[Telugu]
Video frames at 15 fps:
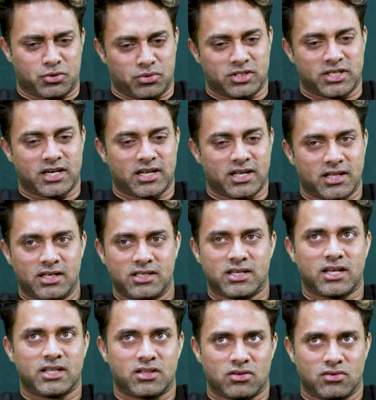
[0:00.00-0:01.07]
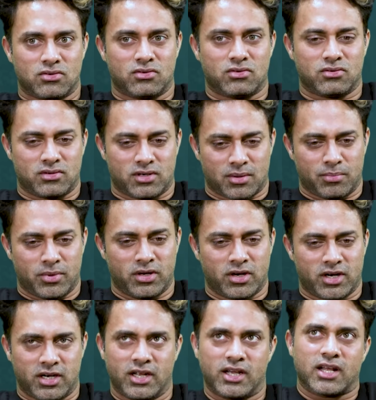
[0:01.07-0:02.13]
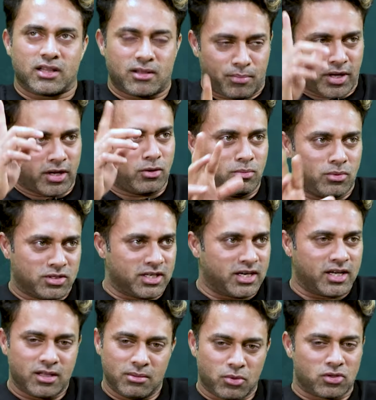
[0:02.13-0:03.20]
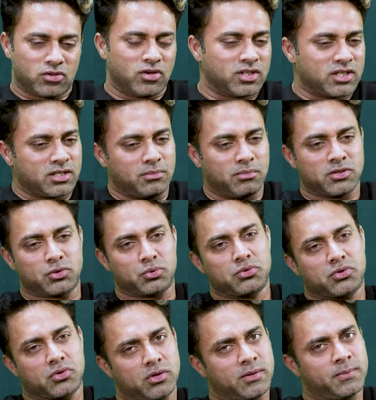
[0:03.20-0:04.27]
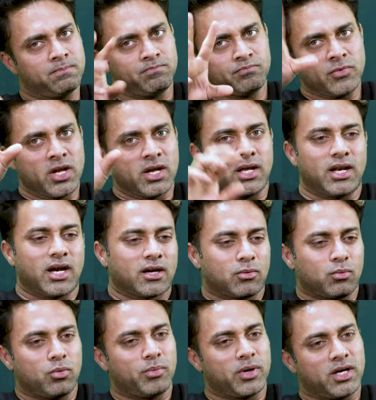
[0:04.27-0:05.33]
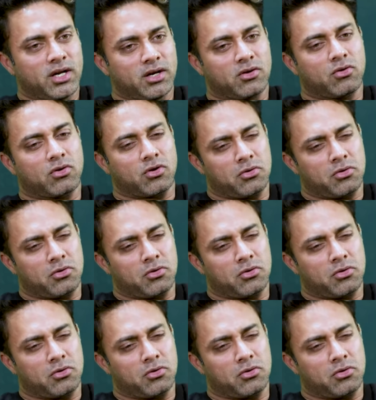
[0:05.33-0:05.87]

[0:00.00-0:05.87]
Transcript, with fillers: షూట్ జరిగేది సాయంత్రం డబ్బింగ్ ఎడిటింగ్ అంత పై రూమ్లో జరిగేది మొత్తం అంత సినిమా చూసుకొని ఇలాంటి మూమెంట్లు ఇంకొక